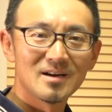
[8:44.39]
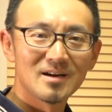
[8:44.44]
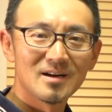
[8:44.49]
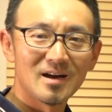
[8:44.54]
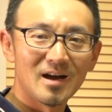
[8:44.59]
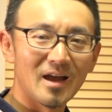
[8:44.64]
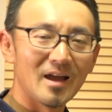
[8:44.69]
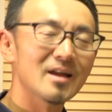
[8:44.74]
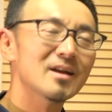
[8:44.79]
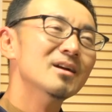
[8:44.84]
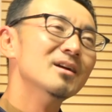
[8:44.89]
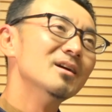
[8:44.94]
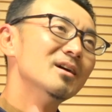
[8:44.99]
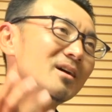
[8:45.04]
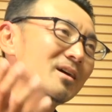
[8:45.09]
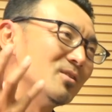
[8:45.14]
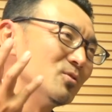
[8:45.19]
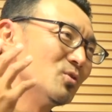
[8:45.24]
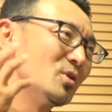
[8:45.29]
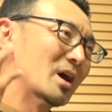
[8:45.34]
はい
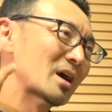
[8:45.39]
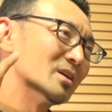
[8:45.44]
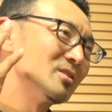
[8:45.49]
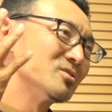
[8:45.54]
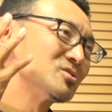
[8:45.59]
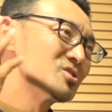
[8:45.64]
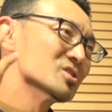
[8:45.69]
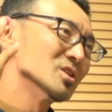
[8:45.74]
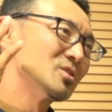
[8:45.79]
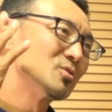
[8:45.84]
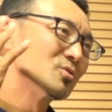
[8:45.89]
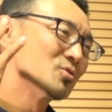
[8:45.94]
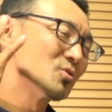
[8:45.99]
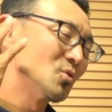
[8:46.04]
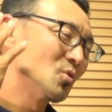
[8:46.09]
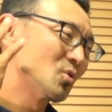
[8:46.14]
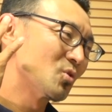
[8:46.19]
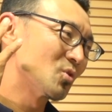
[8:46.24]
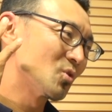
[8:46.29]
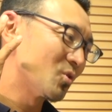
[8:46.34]
うがいをして喉
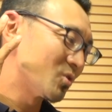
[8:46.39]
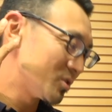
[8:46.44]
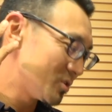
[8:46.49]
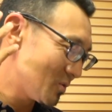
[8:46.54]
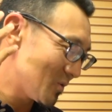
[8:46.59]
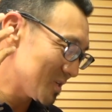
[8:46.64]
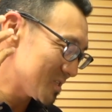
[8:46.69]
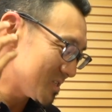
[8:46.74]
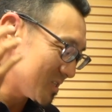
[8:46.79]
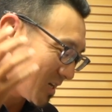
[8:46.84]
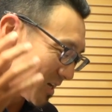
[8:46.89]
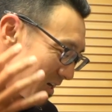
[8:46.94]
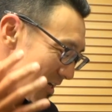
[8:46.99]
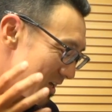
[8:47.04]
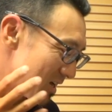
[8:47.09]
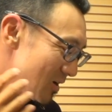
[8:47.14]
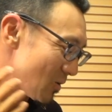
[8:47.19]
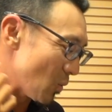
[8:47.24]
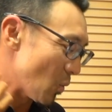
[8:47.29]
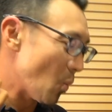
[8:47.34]
をゴロゴロ言わせなが
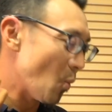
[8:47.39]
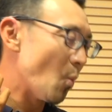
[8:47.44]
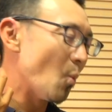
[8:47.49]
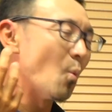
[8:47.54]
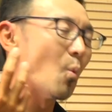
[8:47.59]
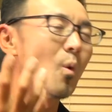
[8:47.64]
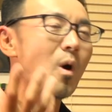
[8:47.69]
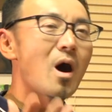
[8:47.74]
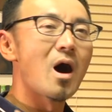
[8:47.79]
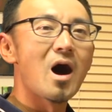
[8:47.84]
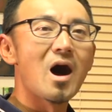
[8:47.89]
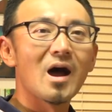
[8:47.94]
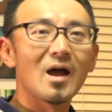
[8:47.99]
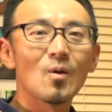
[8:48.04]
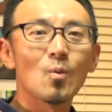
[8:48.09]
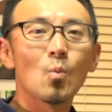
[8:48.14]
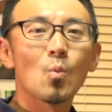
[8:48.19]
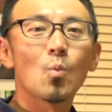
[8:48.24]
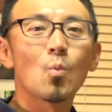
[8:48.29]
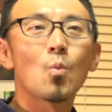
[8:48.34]
ら
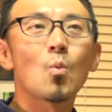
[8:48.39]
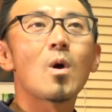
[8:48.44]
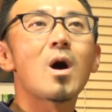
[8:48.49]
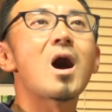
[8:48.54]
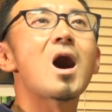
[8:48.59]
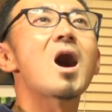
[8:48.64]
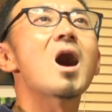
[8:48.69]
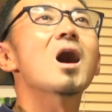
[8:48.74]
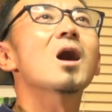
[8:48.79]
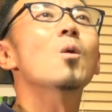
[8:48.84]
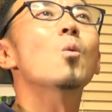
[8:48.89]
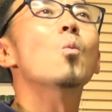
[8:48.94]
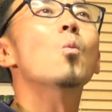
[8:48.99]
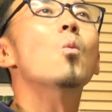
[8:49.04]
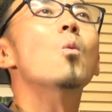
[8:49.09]
Why, why,